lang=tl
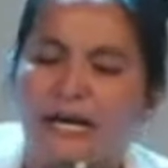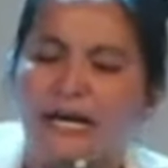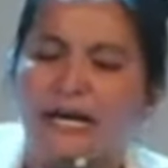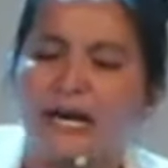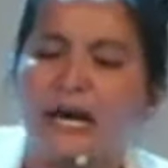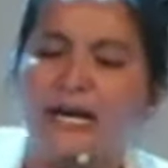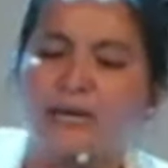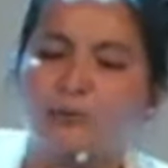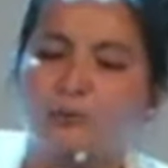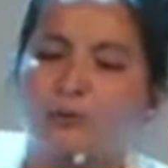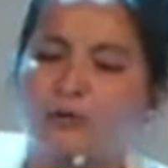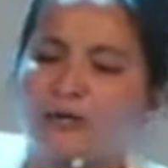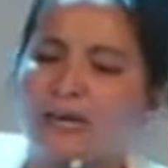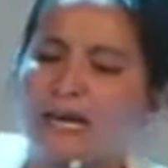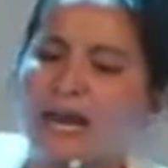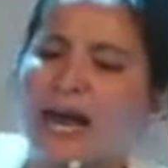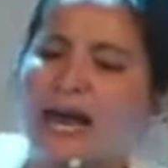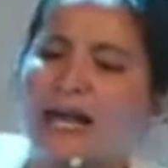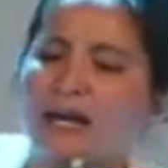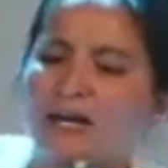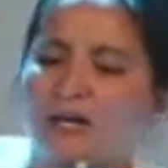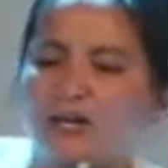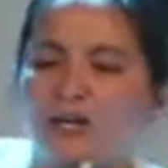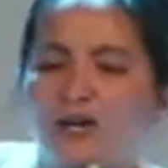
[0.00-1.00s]
It would
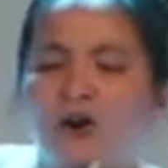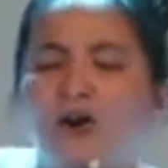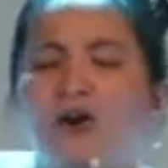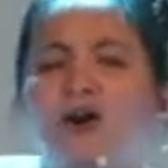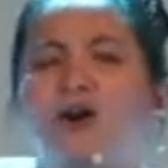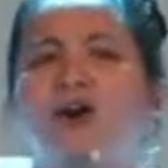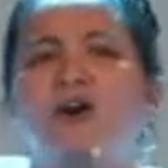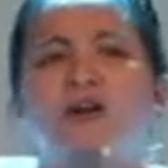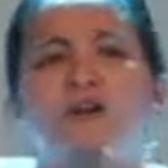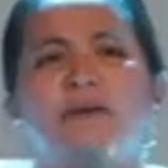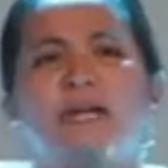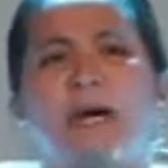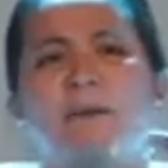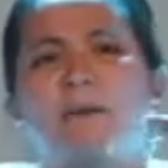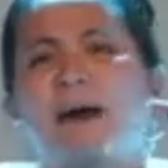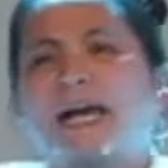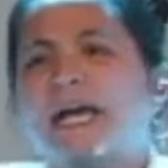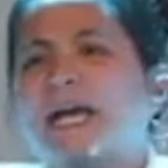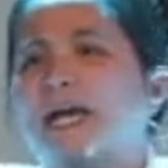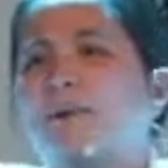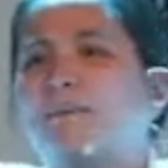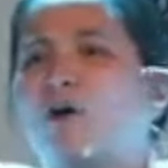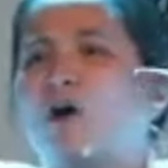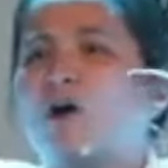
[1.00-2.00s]
like you na
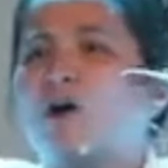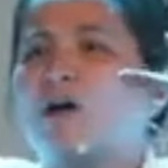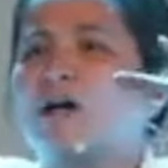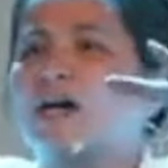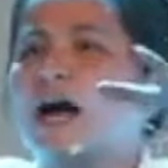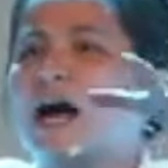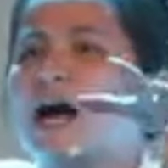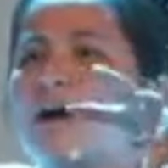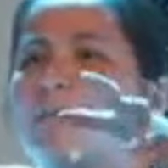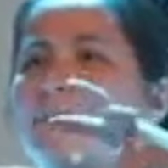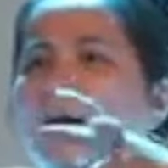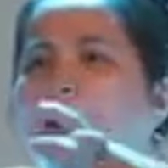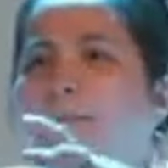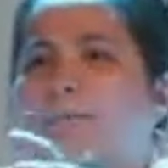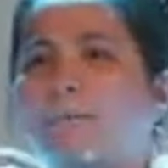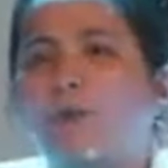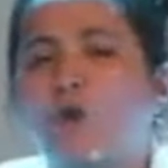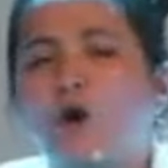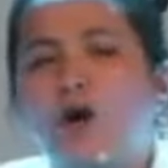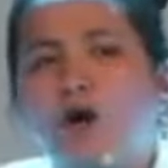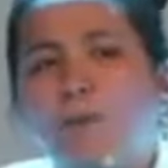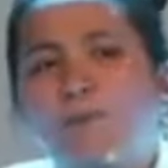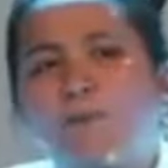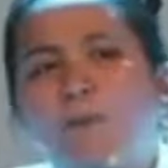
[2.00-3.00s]
mahimo kang
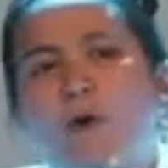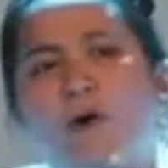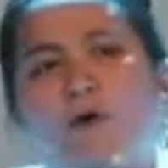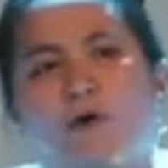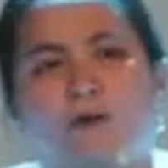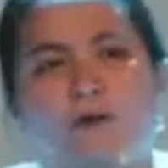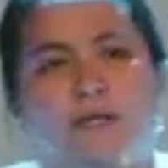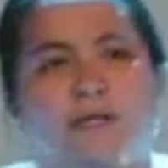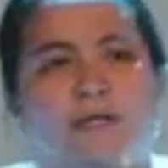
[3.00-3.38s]
mapulpog.